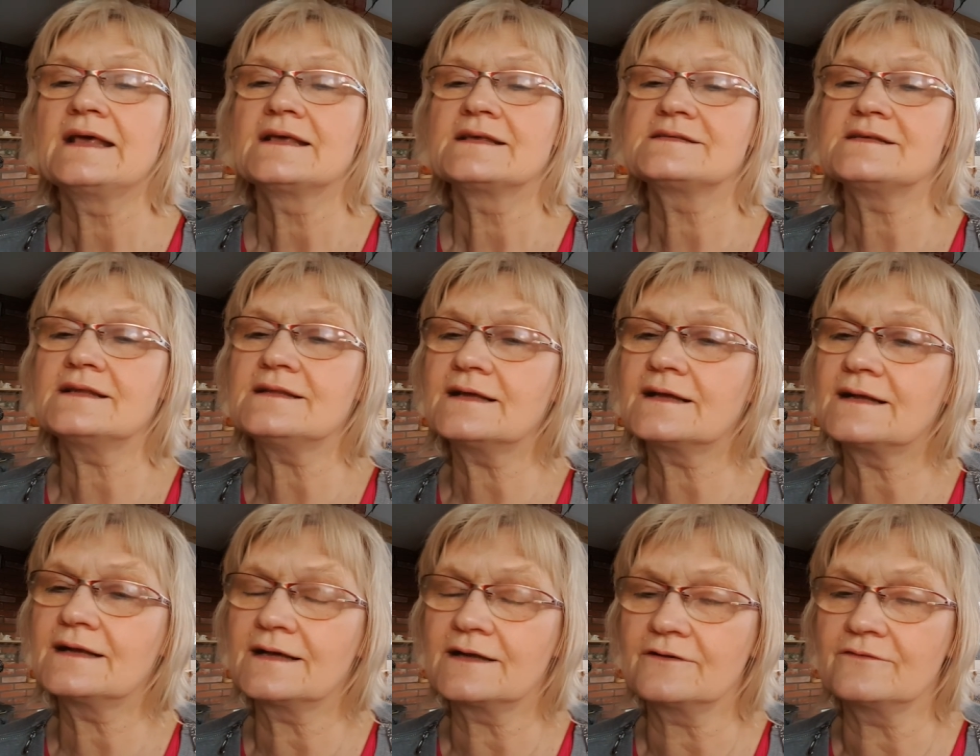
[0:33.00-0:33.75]

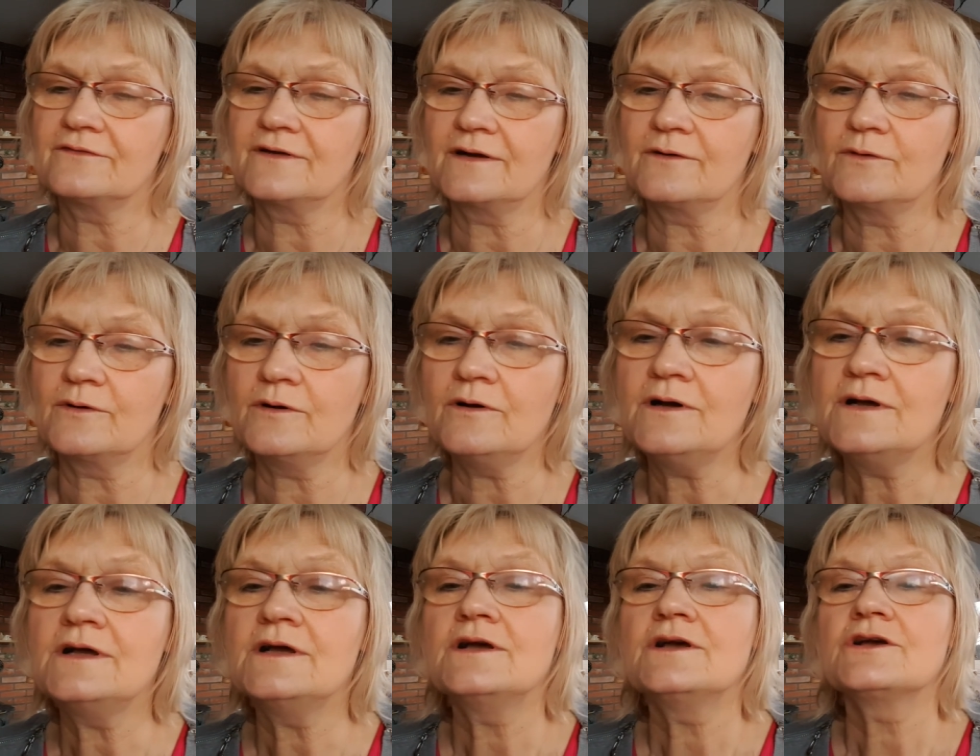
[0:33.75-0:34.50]

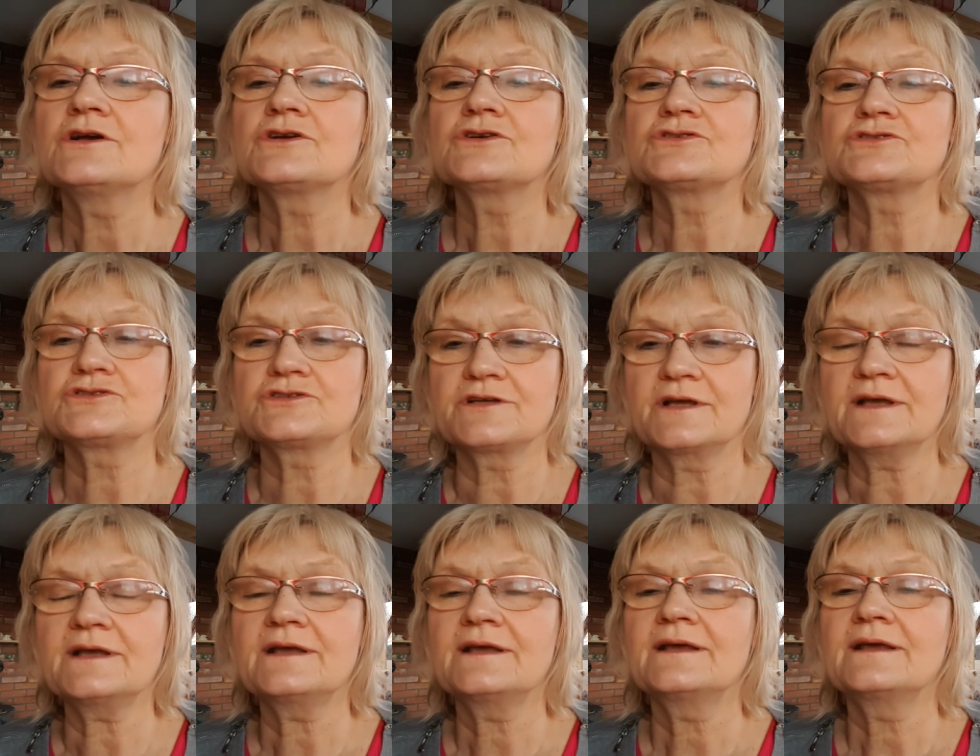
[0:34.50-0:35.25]
zadeklarowało,
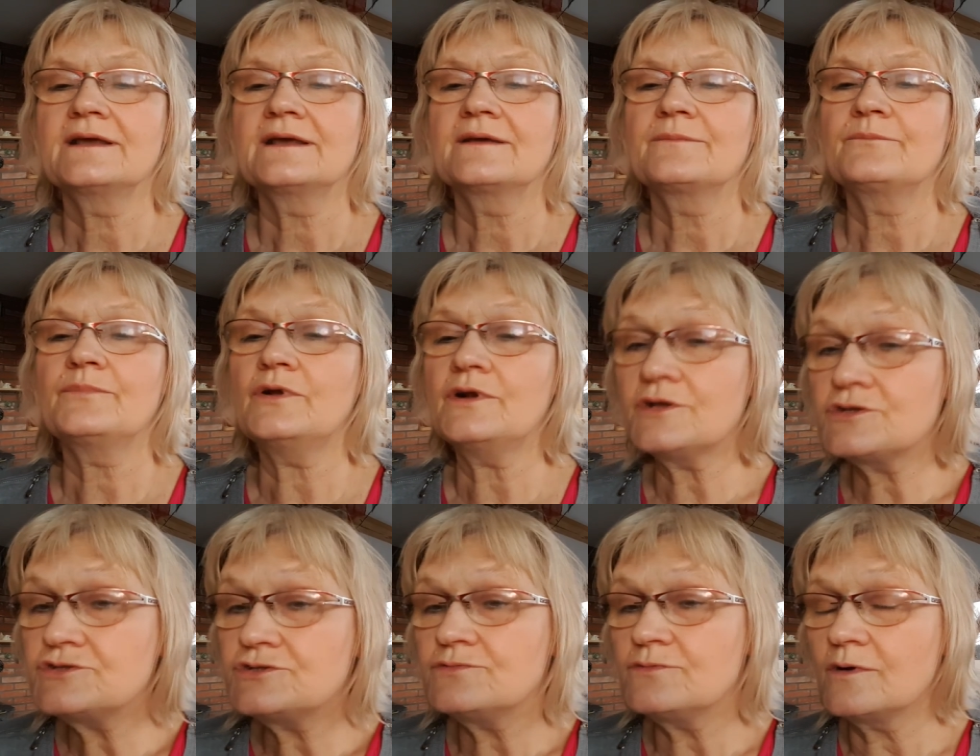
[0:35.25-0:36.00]
że
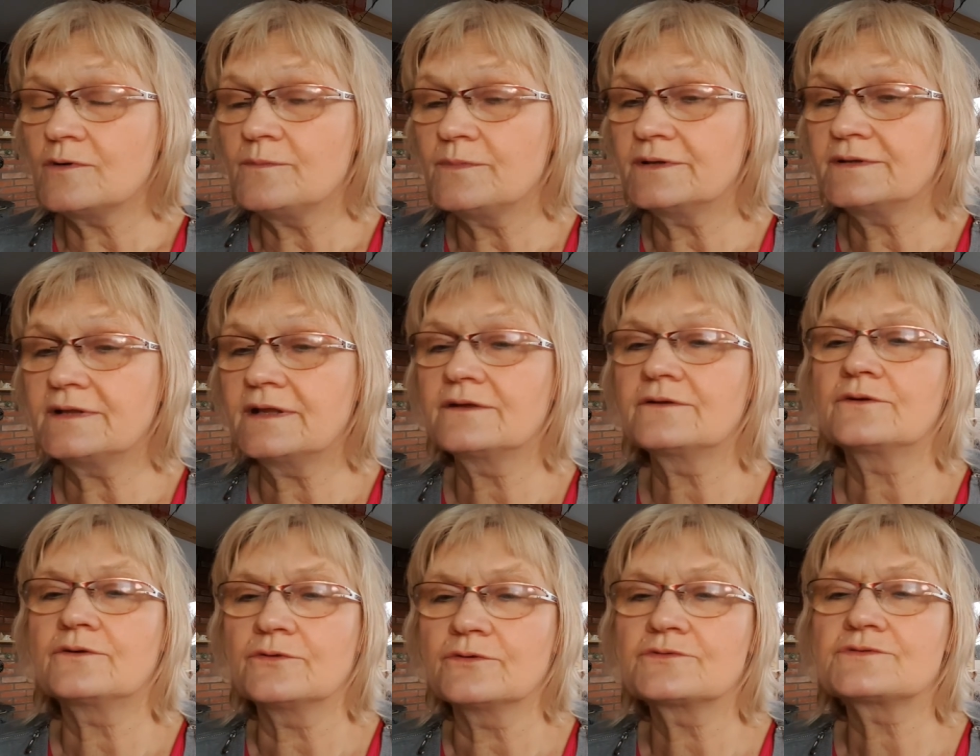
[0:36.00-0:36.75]
poleciłoby
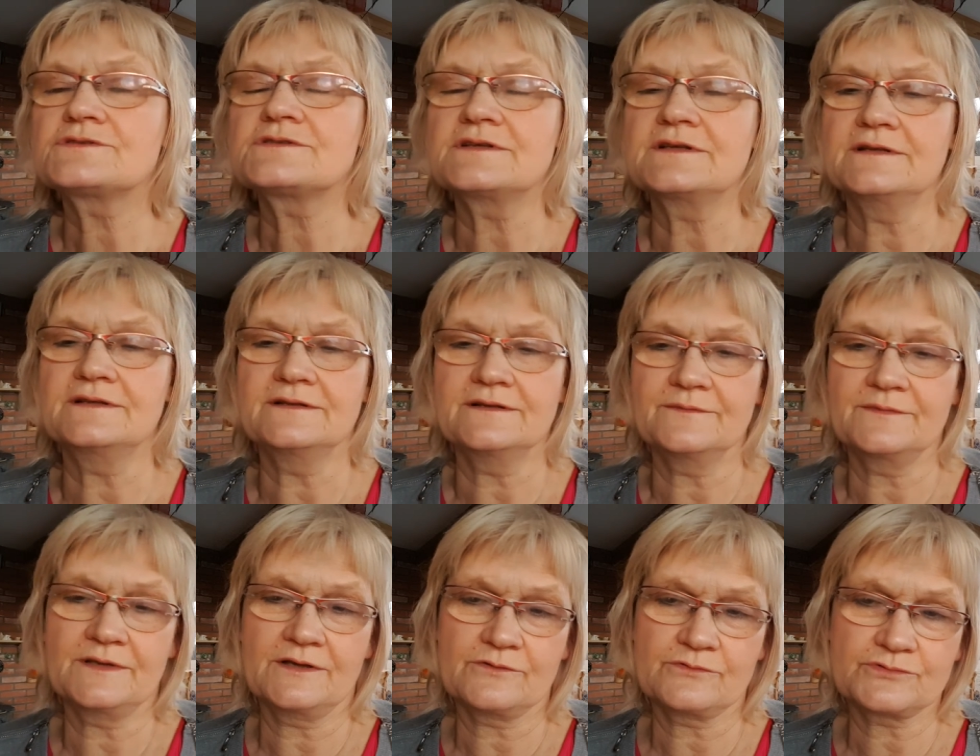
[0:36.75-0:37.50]
ten kurs
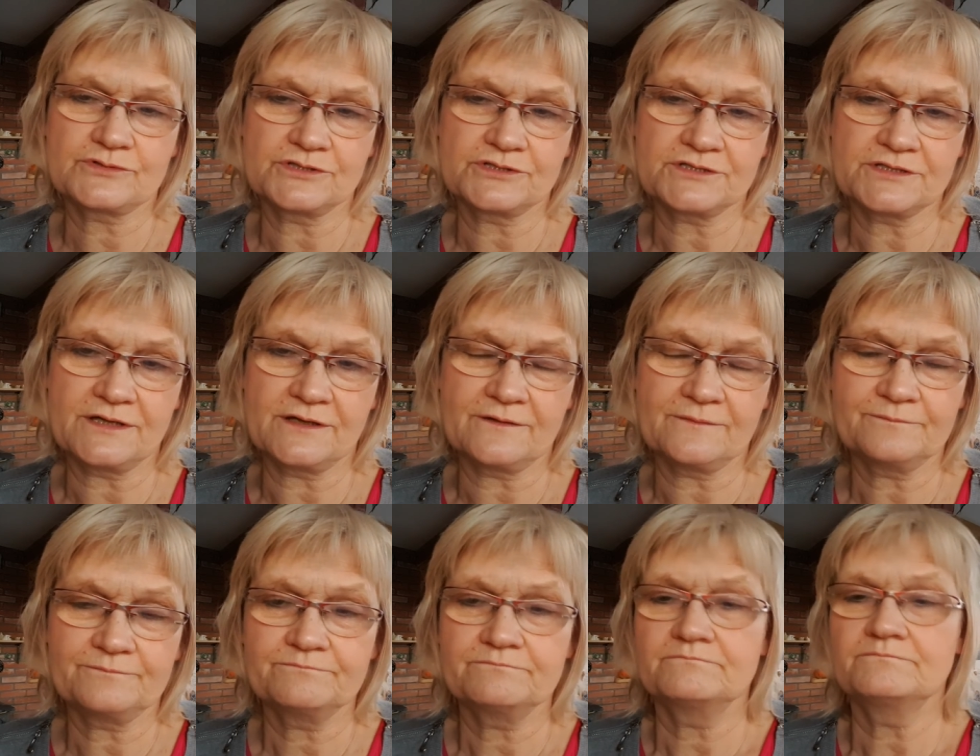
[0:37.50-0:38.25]
innym nauczycielom.